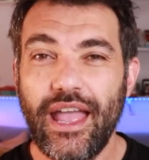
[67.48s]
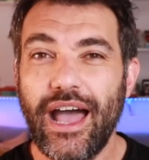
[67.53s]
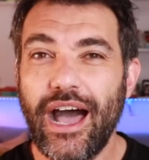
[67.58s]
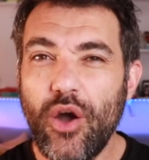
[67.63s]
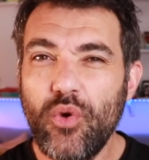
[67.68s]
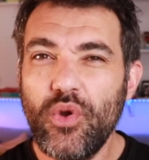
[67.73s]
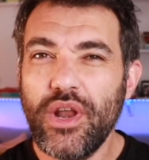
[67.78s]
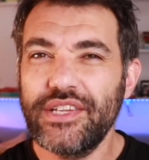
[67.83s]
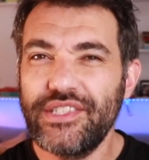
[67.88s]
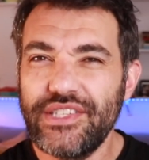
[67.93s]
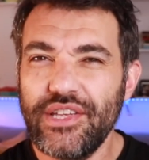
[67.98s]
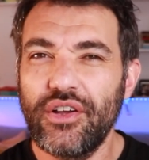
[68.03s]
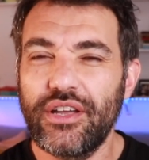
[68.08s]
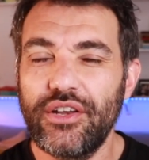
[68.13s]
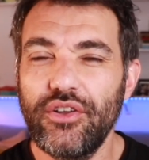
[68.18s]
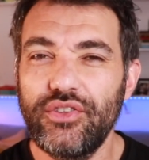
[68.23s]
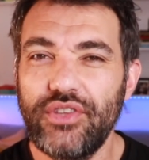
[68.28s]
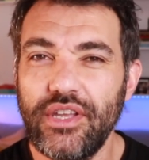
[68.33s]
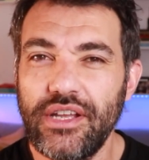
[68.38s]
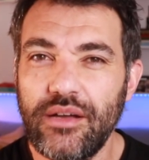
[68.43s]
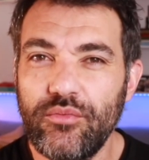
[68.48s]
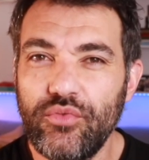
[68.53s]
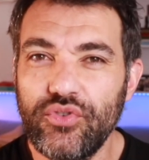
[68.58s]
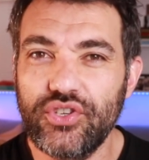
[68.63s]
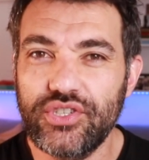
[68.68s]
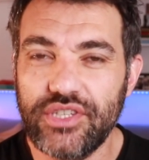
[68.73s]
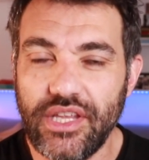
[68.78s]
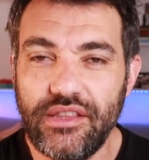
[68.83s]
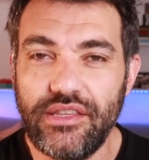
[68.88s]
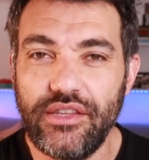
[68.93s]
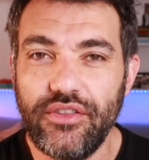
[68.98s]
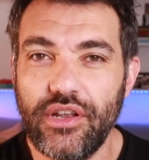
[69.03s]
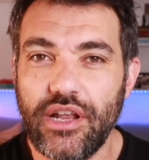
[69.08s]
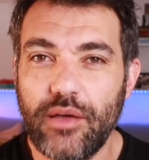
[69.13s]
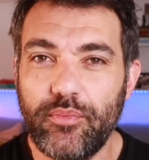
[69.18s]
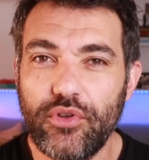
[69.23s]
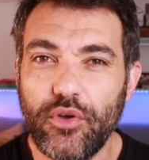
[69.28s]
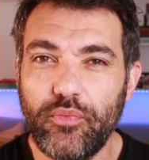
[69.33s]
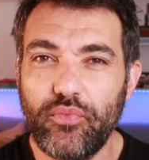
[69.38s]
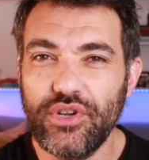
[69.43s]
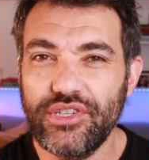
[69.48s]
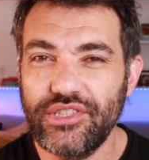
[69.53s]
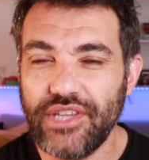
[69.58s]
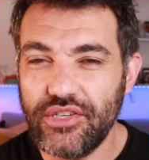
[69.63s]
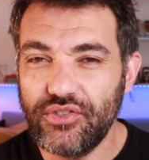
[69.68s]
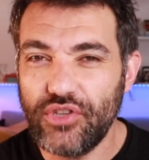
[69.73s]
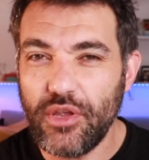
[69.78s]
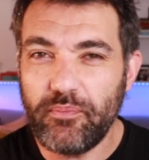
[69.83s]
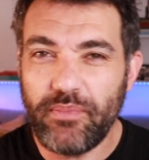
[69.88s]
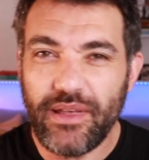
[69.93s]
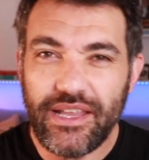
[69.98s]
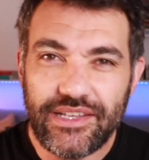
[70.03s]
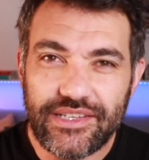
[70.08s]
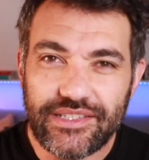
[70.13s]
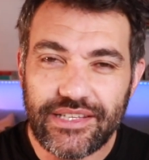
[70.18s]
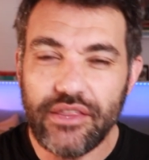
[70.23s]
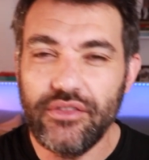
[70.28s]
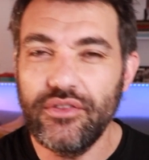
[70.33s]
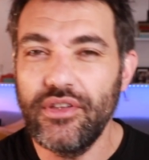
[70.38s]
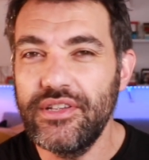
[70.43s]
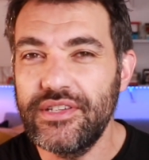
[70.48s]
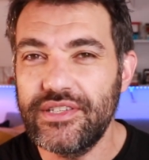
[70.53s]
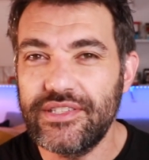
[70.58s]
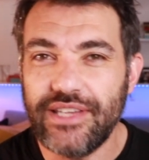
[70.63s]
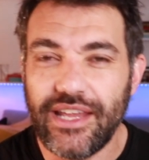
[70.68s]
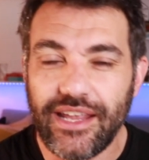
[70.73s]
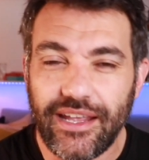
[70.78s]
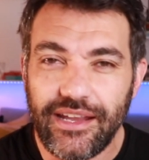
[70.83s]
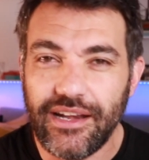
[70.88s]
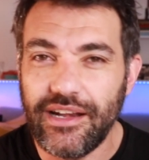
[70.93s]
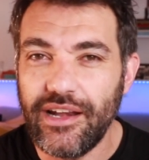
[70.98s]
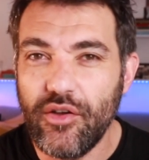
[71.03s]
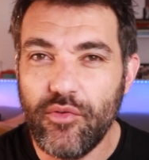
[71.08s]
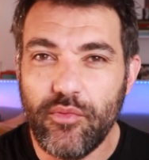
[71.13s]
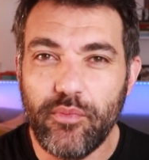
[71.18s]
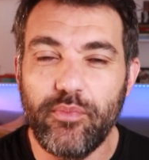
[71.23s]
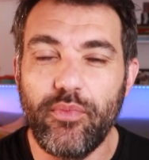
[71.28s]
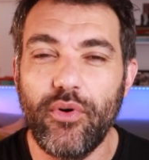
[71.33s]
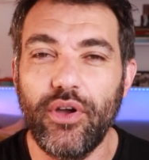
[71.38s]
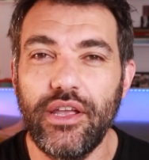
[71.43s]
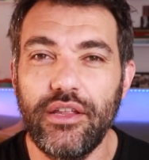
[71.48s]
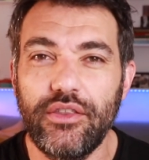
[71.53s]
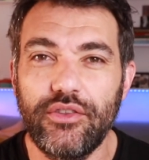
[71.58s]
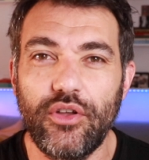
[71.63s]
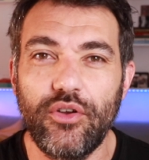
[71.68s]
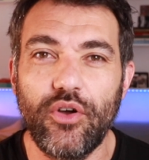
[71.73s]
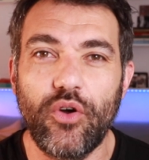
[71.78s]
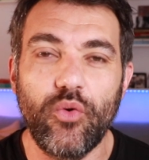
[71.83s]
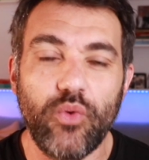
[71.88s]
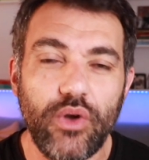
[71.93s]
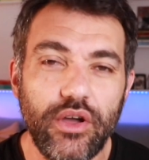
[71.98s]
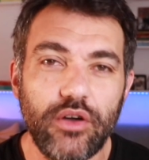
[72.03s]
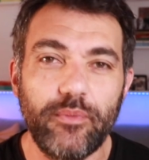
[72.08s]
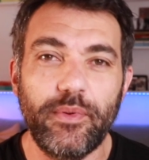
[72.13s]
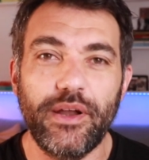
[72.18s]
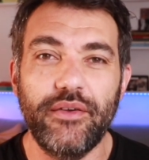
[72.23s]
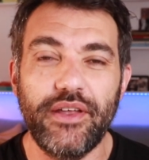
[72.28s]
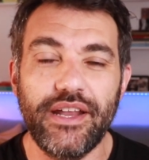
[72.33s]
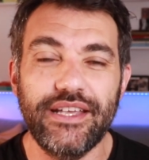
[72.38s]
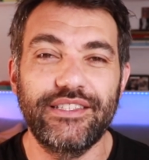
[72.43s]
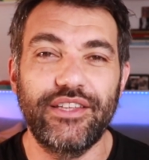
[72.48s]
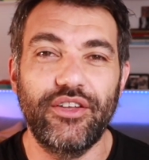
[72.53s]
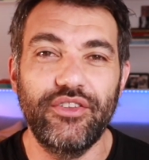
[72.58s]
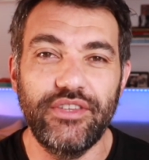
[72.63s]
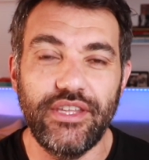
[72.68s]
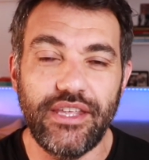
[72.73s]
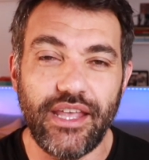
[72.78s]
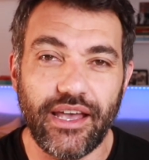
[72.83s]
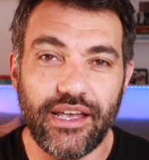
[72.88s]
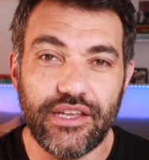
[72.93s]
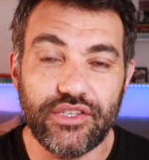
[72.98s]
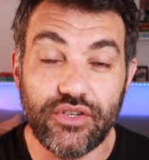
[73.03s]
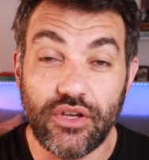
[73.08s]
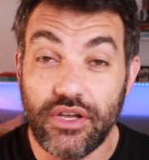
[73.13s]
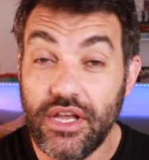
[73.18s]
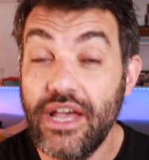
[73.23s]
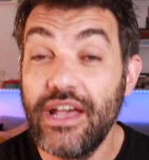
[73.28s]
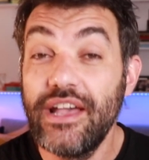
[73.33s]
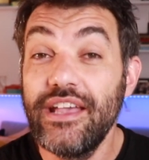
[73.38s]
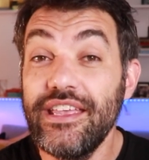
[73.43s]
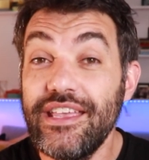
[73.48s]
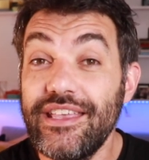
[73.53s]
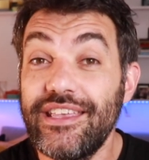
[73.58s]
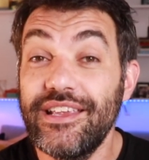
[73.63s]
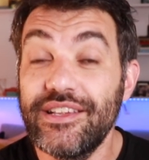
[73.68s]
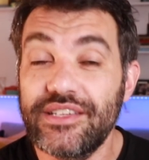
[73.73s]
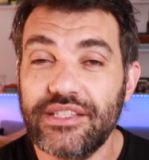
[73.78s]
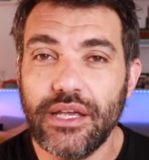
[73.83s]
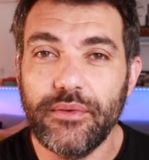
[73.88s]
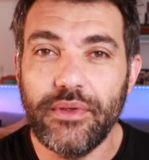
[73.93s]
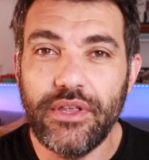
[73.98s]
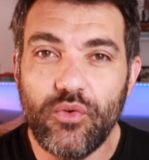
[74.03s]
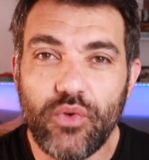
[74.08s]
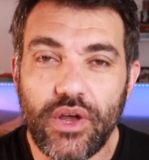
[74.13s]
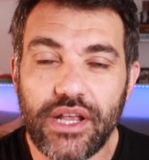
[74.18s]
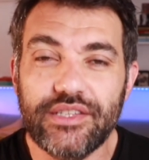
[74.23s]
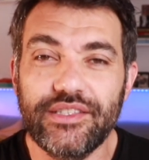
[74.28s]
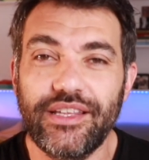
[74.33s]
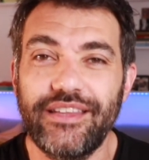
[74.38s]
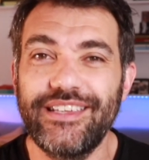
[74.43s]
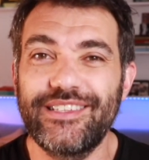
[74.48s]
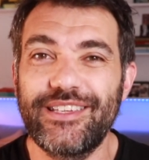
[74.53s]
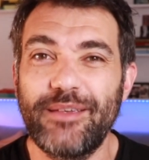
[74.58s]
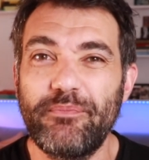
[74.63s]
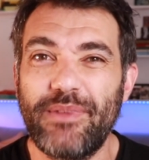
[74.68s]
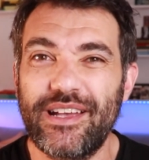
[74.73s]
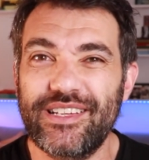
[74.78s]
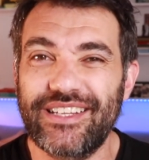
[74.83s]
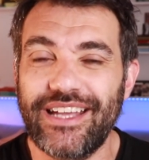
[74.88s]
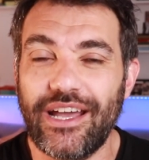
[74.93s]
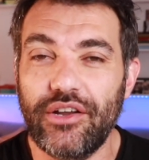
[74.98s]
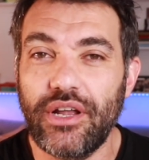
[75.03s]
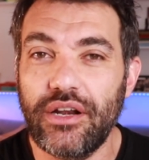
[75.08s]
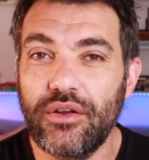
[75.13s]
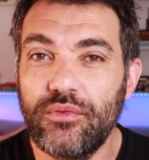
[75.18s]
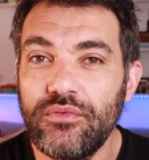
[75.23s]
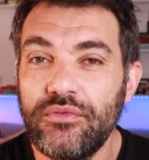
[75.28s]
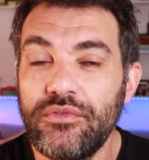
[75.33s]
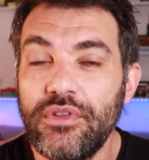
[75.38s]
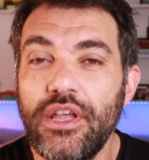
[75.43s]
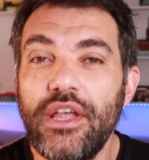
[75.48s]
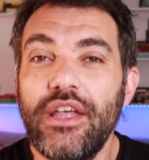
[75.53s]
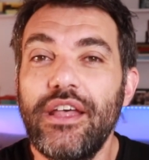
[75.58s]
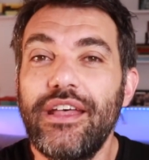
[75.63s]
Aún así, aunque no tenga mucho sentido la propuesta, estoy pensando en seguirle un poquito el juego para ver hasta dónde llega eso y quién sabe, igual hasta desenmascaro algún